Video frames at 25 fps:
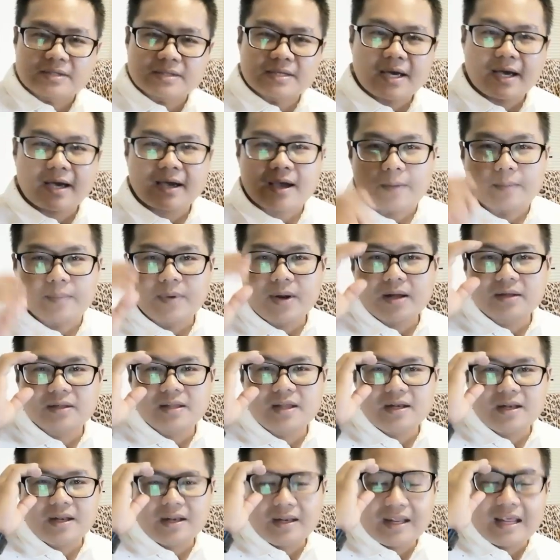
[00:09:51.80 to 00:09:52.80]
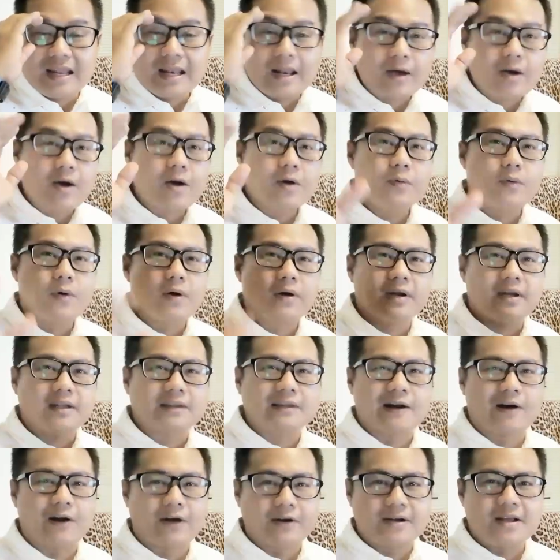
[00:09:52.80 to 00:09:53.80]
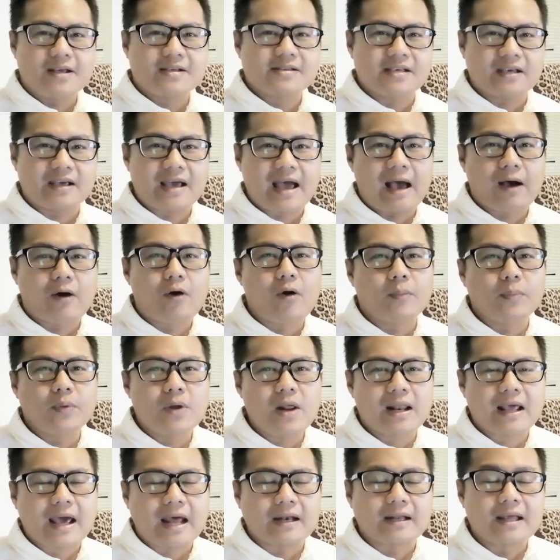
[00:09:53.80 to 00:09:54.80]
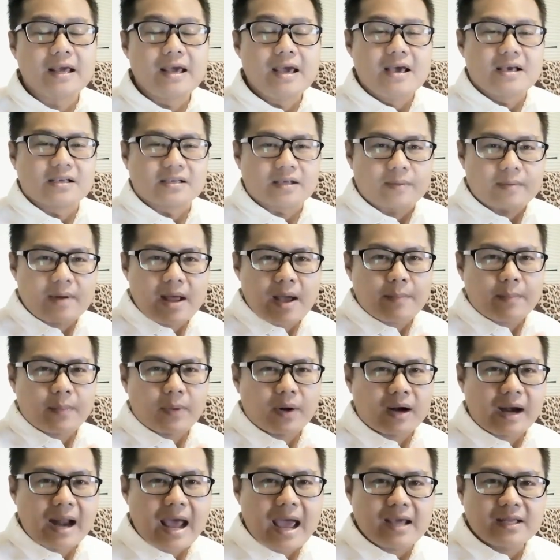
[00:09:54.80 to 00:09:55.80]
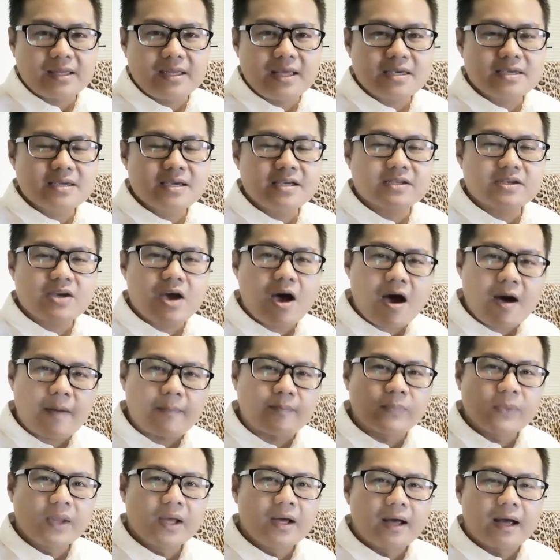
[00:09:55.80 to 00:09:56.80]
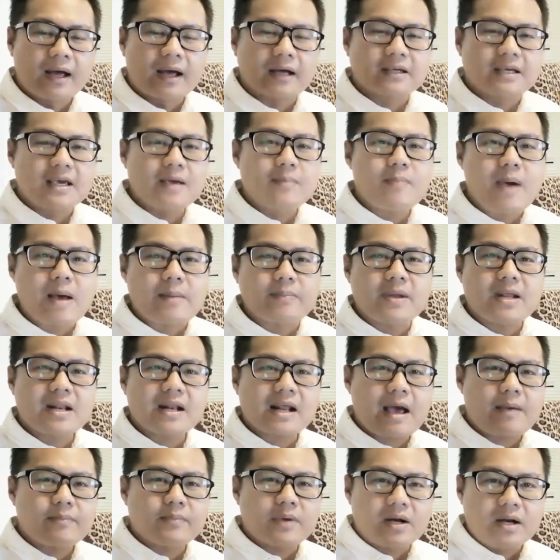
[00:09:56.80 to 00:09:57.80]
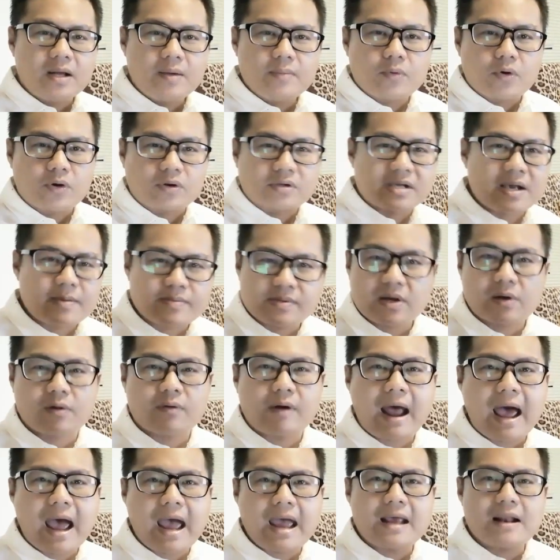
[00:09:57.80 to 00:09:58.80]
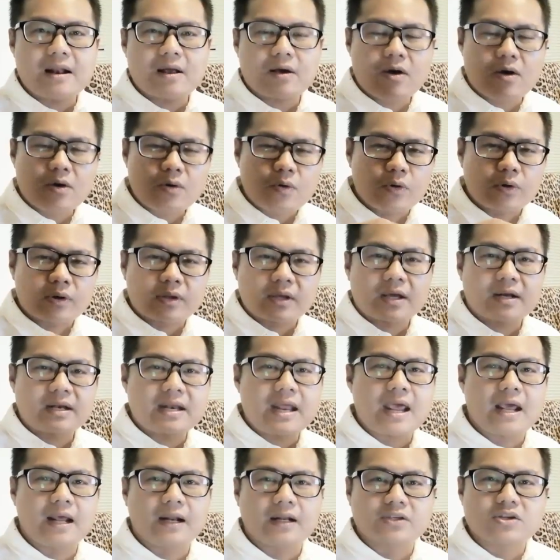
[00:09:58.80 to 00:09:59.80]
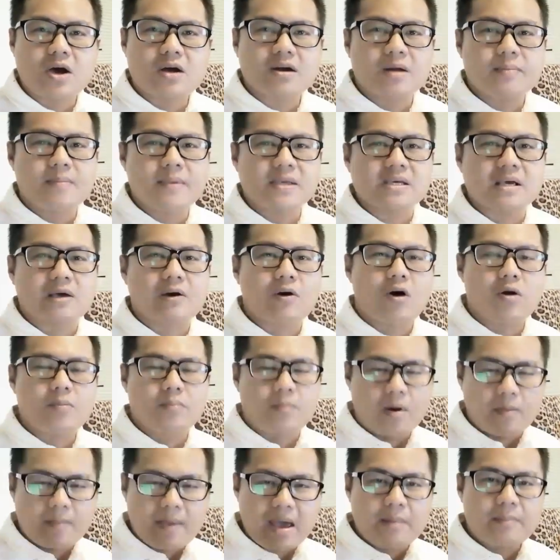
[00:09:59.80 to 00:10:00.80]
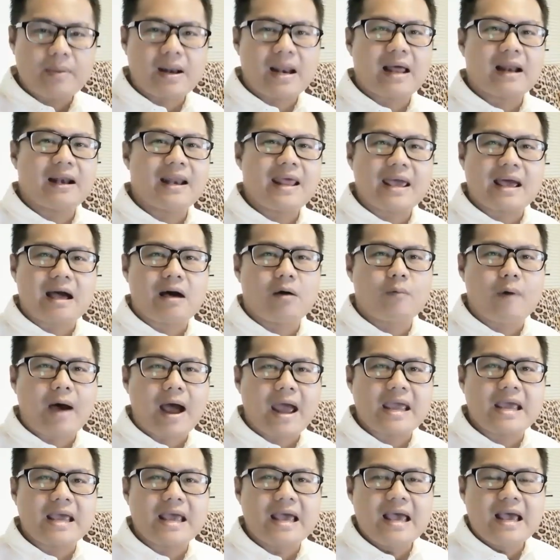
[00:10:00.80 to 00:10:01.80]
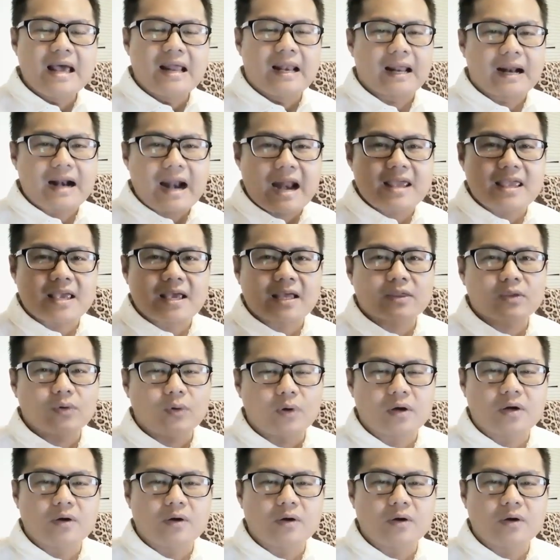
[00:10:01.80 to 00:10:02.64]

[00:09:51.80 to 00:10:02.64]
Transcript: เจอกับเรื่องที่ดีๆ แล้วก็ดวงดีตลอดเดือนสิงหาคมด้วยแล้วกันสำหรับใครที่ชื่นชอบอคลิปแบบนี้นะครับ อย่าลืมกด subscribe แล้วก็กดกระดิ่งช่อง The Magic Code หมอแมนพลังเลขเอาไว้และใครจะตร